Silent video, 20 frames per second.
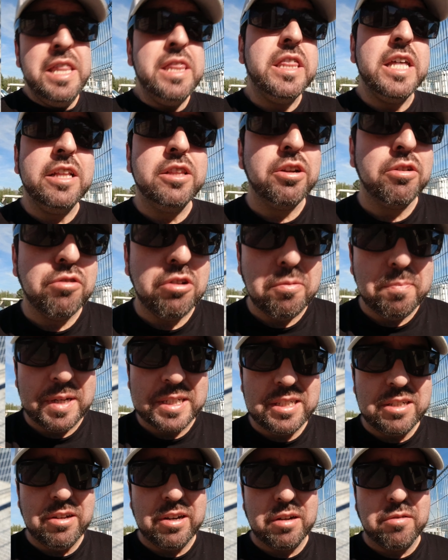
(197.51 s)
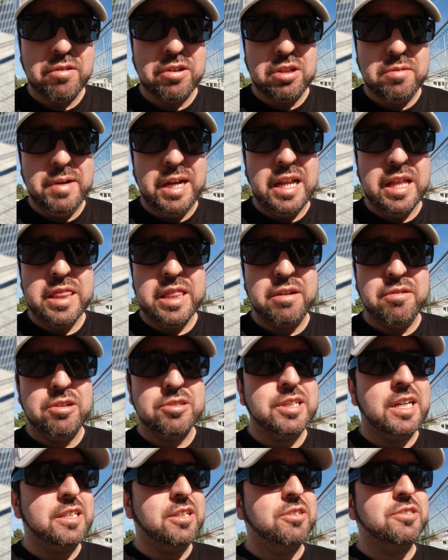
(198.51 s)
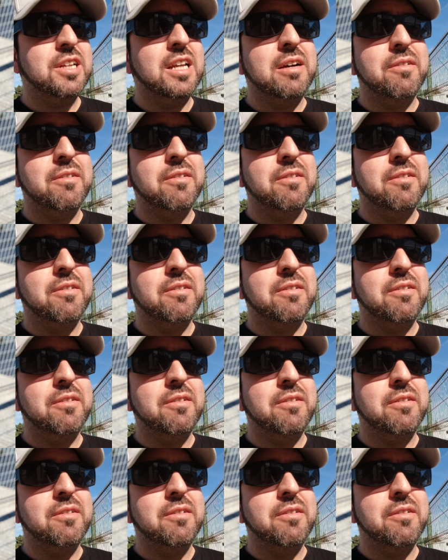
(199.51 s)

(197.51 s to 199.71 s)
Centro Europa, si no recuerdo mal, hace unos años